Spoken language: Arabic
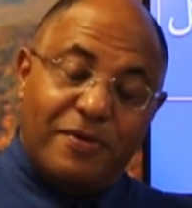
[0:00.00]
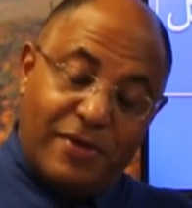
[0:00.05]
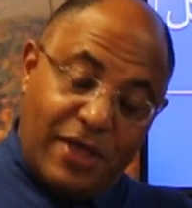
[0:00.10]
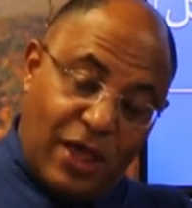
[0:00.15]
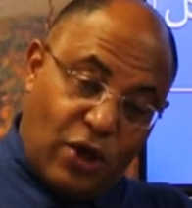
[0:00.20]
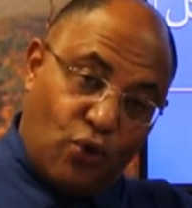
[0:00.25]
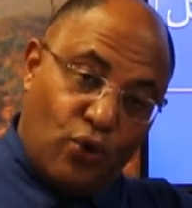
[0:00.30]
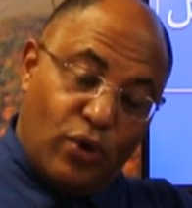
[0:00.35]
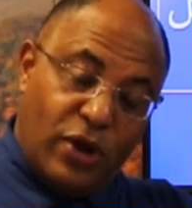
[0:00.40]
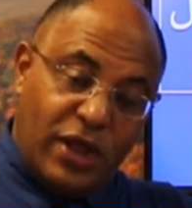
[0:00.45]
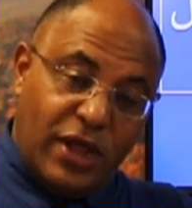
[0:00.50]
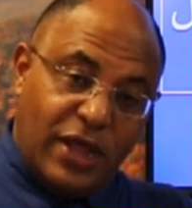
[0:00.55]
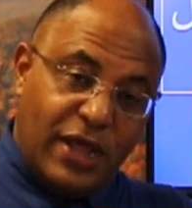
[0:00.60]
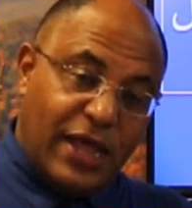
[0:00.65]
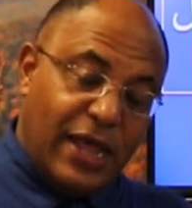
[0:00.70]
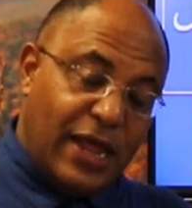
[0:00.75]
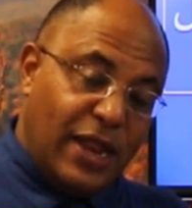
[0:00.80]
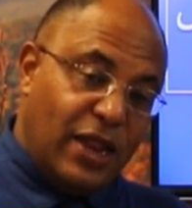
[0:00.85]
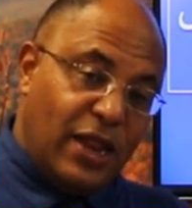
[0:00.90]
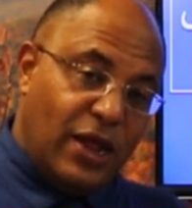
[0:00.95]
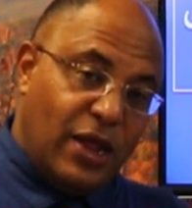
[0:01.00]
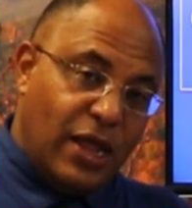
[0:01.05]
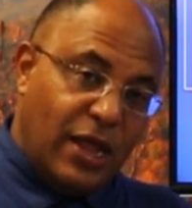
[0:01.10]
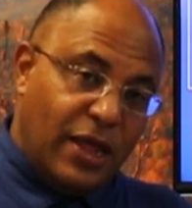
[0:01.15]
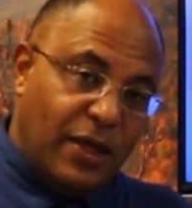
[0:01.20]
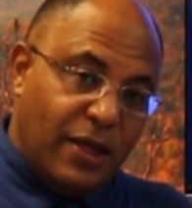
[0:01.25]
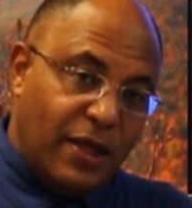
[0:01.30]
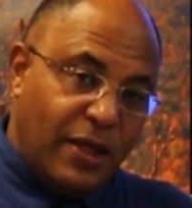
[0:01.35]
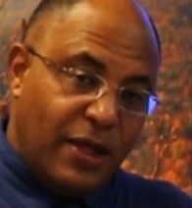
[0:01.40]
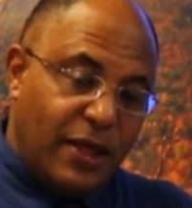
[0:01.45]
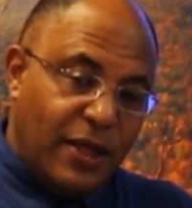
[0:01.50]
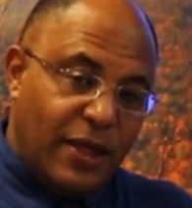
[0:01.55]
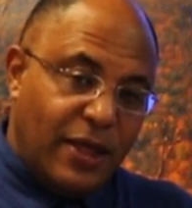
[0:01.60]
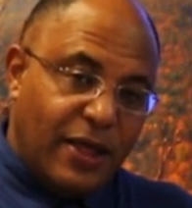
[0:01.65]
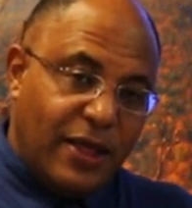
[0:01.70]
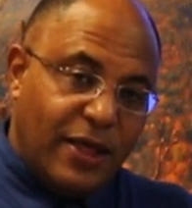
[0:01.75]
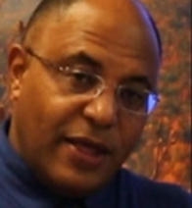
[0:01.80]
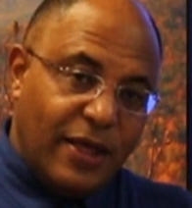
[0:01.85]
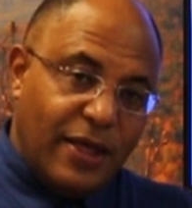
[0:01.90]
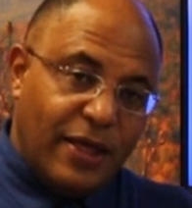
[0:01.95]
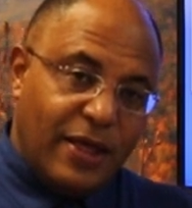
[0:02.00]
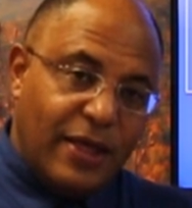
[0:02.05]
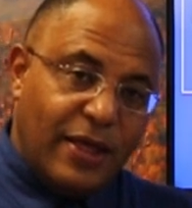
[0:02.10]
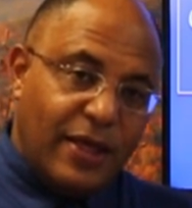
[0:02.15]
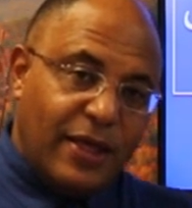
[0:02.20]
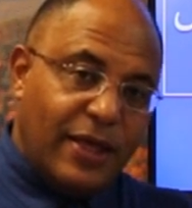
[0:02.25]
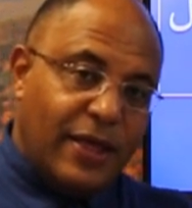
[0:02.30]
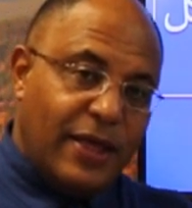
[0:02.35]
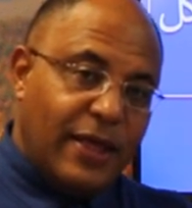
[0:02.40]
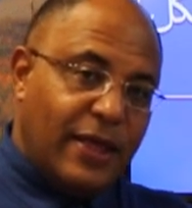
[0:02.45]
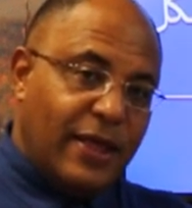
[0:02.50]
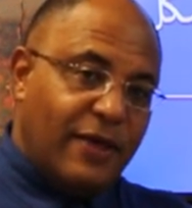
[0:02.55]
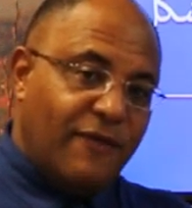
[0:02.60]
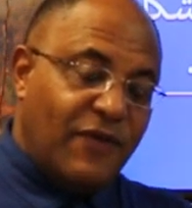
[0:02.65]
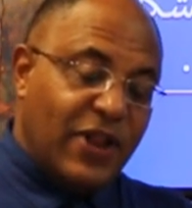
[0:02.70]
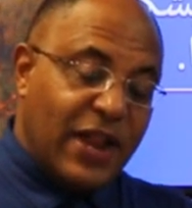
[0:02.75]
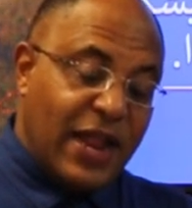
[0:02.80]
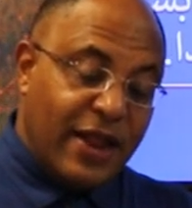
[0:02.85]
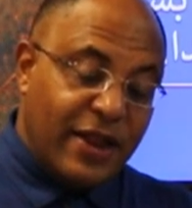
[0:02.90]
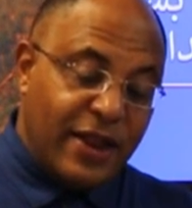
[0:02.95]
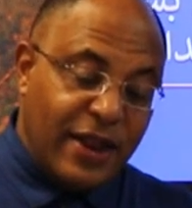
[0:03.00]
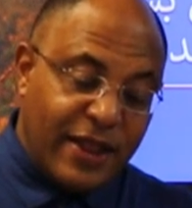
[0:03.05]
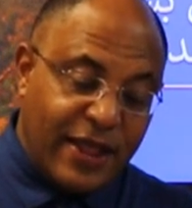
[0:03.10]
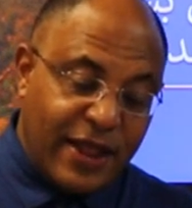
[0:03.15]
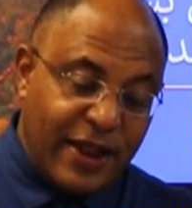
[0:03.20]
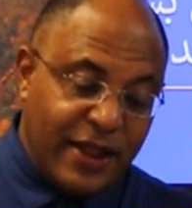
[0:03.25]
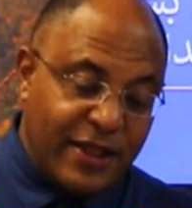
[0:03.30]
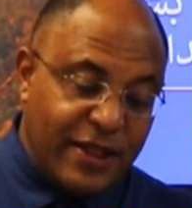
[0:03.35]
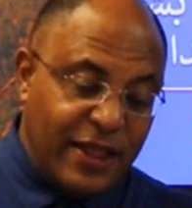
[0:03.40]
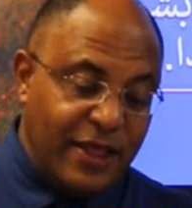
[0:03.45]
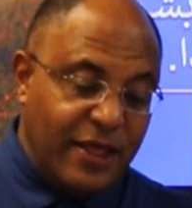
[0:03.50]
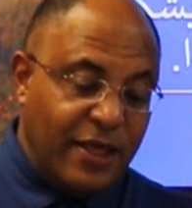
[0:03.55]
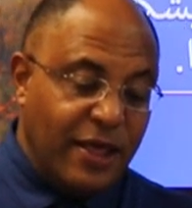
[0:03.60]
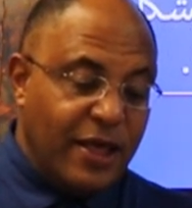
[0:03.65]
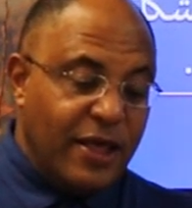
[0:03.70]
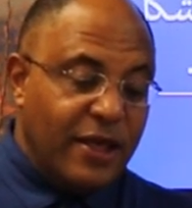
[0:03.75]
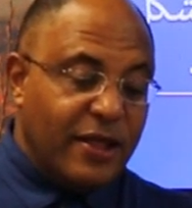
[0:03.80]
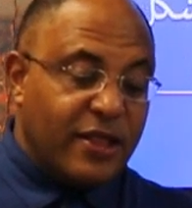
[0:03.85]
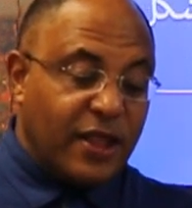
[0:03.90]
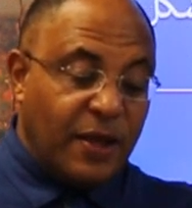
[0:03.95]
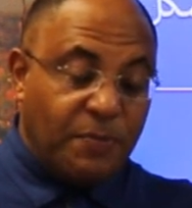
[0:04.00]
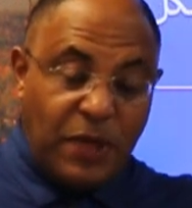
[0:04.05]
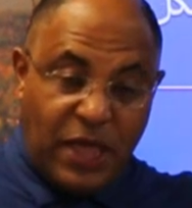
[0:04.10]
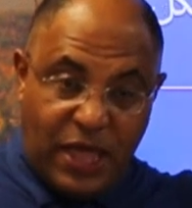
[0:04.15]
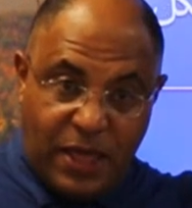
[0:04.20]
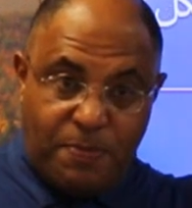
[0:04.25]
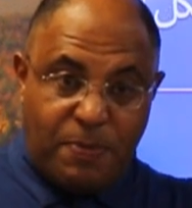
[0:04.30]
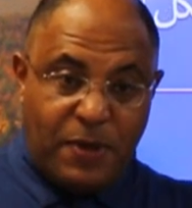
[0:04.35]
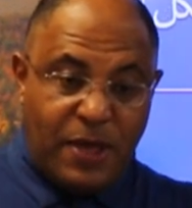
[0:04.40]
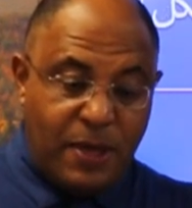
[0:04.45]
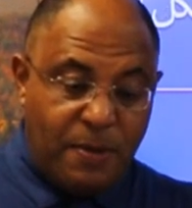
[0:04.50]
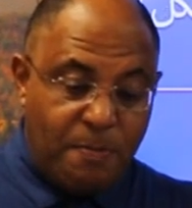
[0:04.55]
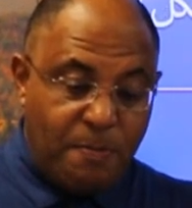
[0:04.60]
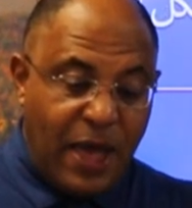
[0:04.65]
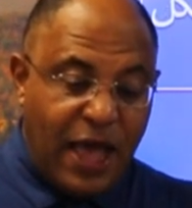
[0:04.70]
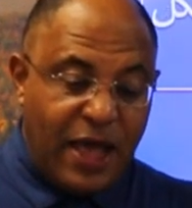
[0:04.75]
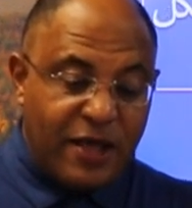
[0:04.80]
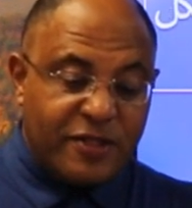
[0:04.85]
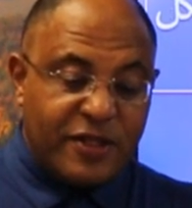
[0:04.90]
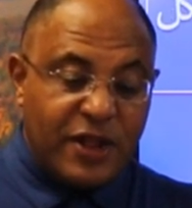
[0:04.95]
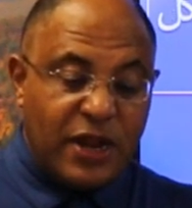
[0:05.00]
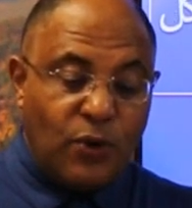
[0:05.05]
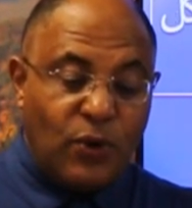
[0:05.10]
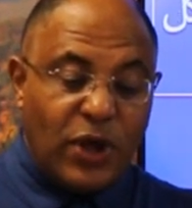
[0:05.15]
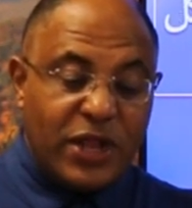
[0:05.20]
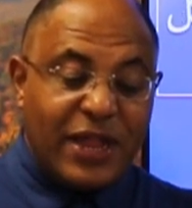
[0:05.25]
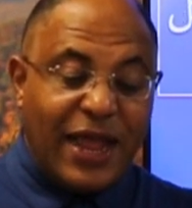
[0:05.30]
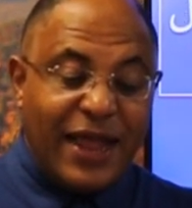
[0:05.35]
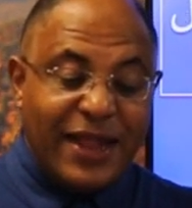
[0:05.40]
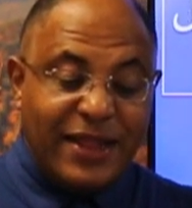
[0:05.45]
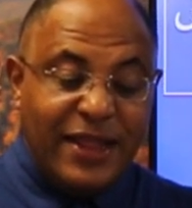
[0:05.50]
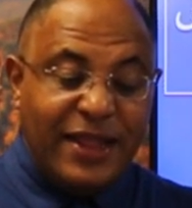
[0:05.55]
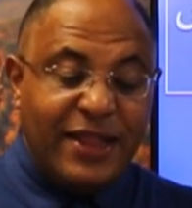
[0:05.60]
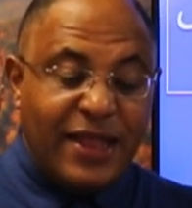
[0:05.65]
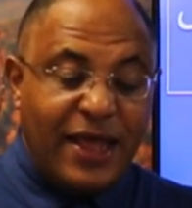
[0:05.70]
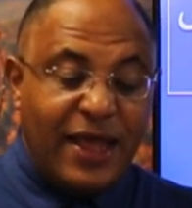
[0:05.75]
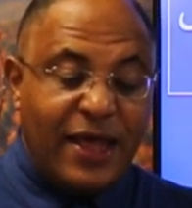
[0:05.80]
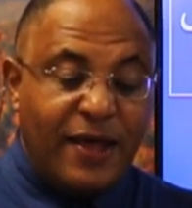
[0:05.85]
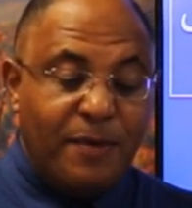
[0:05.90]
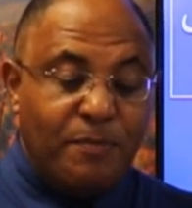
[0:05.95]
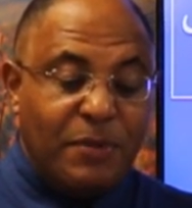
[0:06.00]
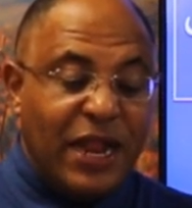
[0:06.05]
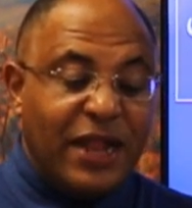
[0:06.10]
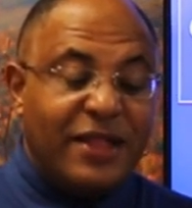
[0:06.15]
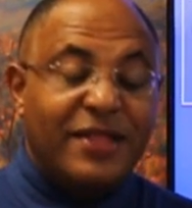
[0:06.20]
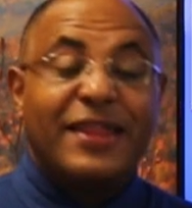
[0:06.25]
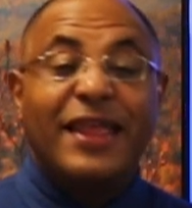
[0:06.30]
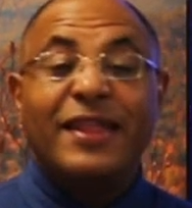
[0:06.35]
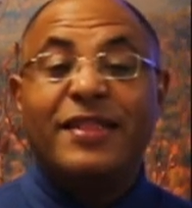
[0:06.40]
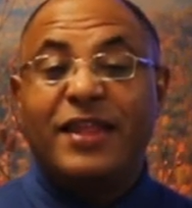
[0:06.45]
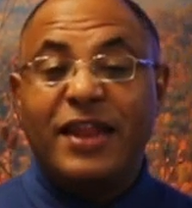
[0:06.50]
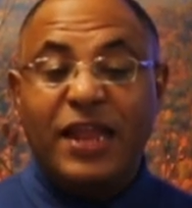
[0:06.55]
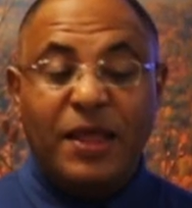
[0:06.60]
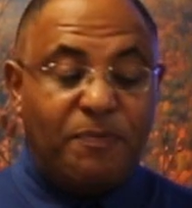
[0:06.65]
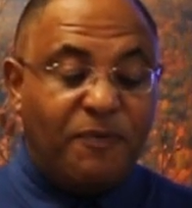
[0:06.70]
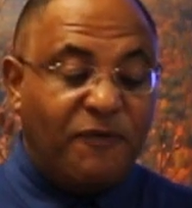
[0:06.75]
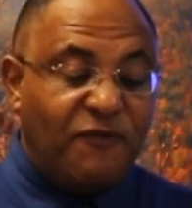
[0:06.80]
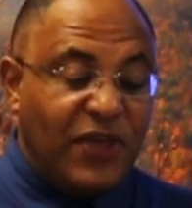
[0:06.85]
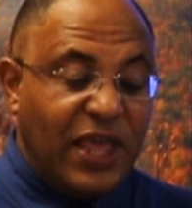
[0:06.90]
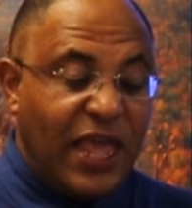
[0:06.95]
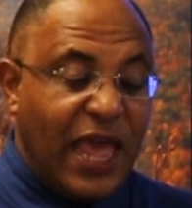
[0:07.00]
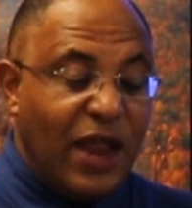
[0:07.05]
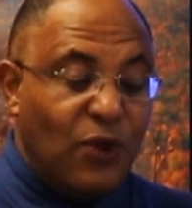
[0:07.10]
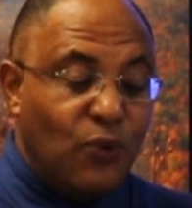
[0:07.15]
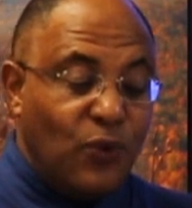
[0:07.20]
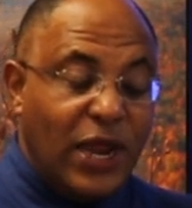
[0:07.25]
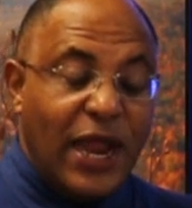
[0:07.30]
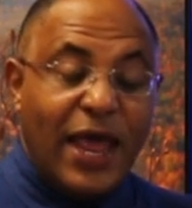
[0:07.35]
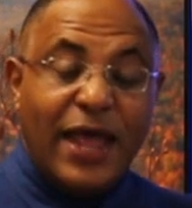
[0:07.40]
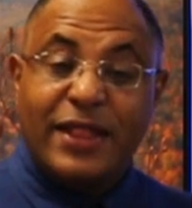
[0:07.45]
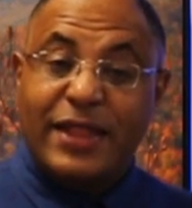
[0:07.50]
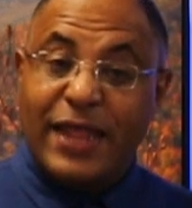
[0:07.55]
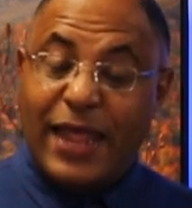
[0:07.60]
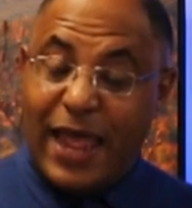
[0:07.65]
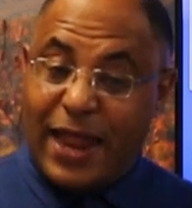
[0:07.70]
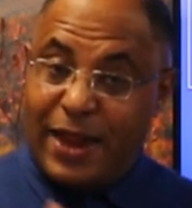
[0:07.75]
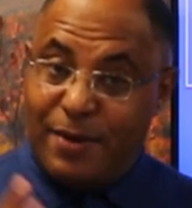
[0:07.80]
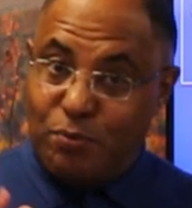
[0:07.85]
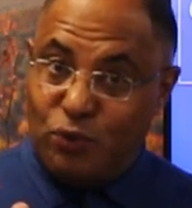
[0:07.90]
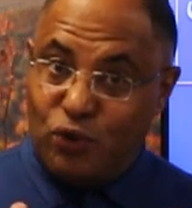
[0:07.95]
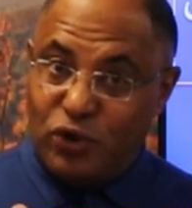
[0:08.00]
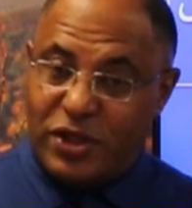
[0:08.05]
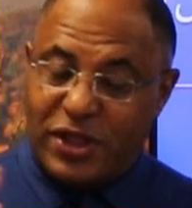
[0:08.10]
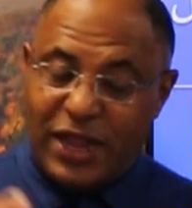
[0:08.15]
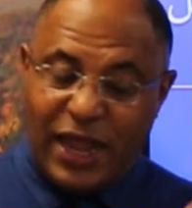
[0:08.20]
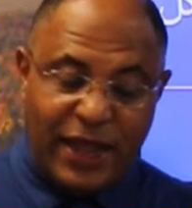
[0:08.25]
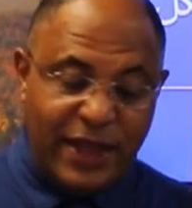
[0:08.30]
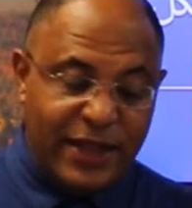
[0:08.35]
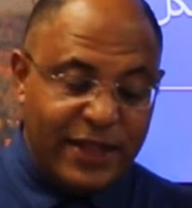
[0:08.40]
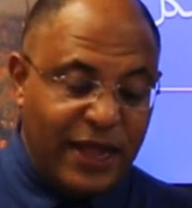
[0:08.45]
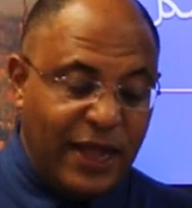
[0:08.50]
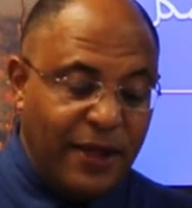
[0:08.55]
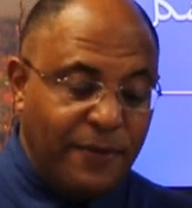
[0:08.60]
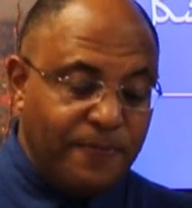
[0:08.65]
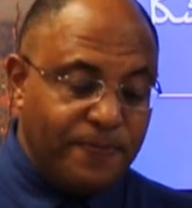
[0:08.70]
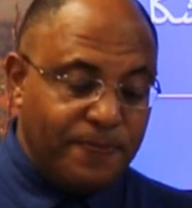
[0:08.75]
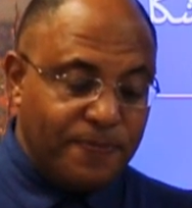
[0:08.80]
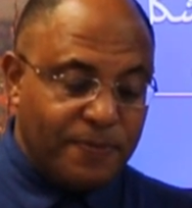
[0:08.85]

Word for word: يقول الفنان الكندي طبيب مع سنوات عديدة من التدريب في الولايات المتحدة